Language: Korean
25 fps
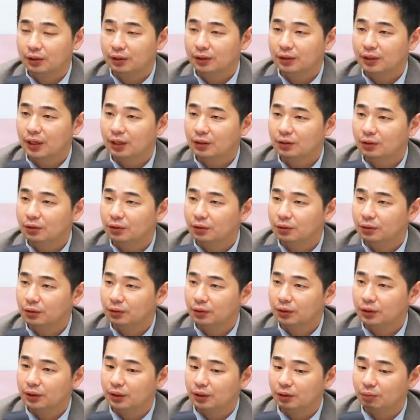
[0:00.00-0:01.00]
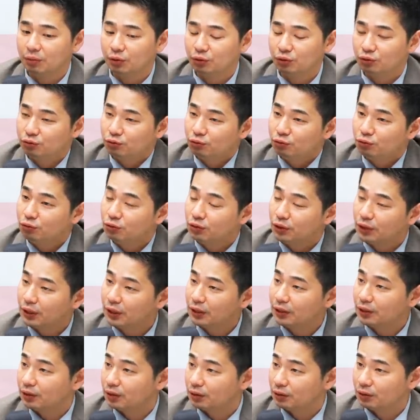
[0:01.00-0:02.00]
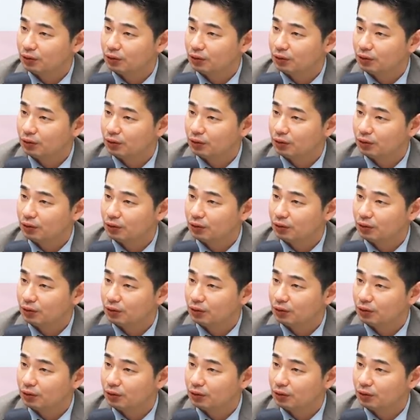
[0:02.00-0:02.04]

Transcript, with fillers: 시가적 의료기기, 뭐 중국의